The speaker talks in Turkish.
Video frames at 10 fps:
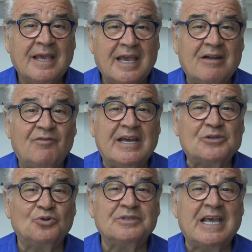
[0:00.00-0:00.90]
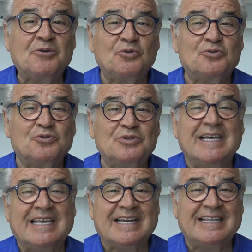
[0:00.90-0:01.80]
Enflasyonda en kötüsünün
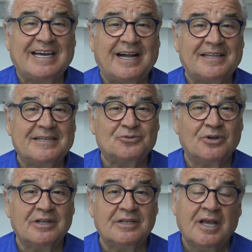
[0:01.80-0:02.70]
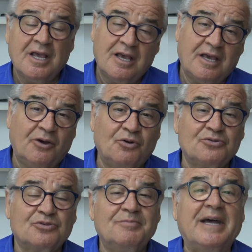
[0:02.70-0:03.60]
de geride kaldığını söyledi. E
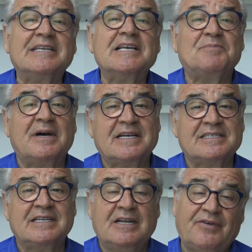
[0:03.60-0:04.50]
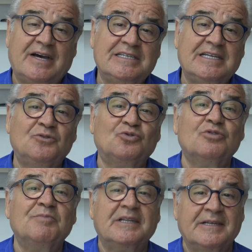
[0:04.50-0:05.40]
olsun, Merkez Bankası yine faizleri
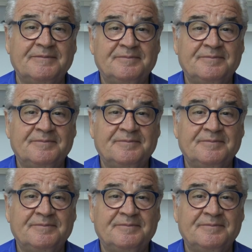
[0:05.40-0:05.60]
düşürmedi.